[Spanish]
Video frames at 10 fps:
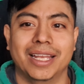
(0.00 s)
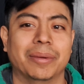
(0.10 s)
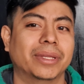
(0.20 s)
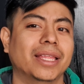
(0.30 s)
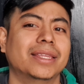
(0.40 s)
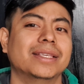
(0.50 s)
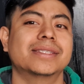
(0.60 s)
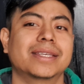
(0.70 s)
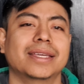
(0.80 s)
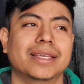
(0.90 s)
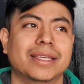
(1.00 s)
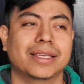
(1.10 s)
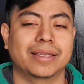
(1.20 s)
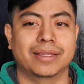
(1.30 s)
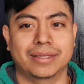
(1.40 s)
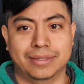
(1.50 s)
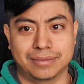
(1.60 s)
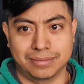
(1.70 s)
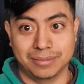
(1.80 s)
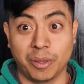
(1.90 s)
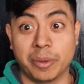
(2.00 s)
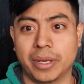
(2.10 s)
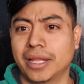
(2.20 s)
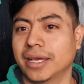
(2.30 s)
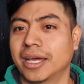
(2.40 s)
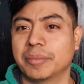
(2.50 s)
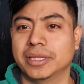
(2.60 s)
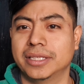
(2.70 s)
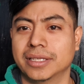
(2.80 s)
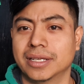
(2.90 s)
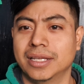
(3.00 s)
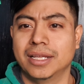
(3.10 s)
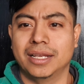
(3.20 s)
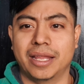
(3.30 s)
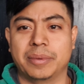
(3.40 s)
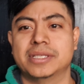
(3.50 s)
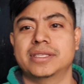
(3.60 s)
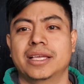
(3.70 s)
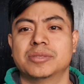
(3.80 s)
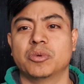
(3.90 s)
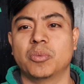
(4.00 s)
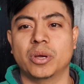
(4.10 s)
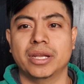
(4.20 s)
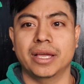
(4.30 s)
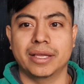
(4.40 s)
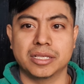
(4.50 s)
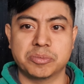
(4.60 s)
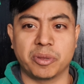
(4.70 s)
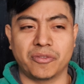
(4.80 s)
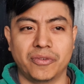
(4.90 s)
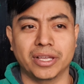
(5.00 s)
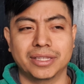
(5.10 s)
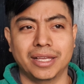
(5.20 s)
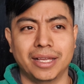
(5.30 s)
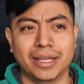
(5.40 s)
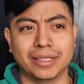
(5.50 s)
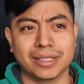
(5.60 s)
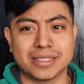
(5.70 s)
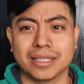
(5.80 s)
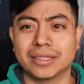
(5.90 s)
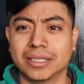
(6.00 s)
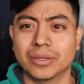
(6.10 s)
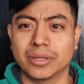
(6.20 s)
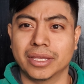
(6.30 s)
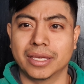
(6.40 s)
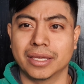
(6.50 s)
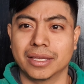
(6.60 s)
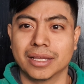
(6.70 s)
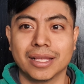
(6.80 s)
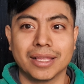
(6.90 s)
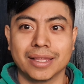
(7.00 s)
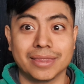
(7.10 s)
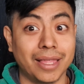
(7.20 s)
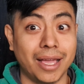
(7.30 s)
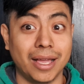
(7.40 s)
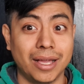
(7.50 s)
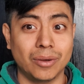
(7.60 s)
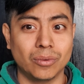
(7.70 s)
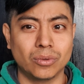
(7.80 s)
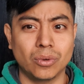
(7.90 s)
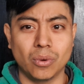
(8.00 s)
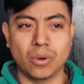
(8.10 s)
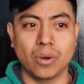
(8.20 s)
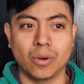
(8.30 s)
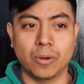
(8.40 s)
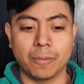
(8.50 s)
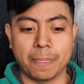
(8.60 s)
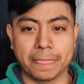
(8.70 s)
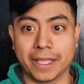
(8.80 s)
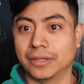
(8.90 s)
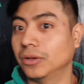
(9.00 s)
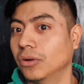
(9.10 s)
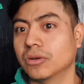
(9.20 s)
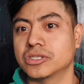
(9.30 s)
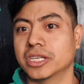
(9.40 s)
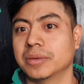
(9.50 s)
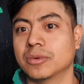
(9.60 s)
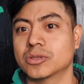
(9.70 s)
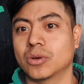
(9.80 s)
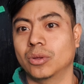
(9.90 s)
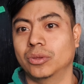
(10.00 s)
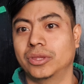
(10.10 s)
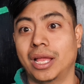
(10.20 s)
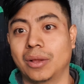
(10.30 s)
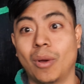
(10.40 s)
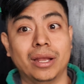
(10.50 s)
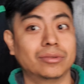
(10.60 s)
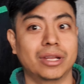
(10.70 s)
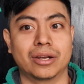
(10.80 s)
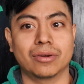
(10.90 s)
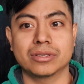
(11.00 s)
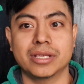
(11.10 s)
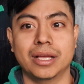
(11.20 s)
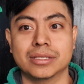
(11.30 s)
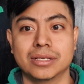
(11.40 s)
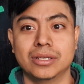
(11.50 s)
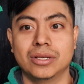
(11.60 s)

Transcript: la verdad es que no me van a dejar mentir. La vista es muy buena, es perfecta en el sentido de que da un lujo que no lo conseguimos con tal cual unas rosas,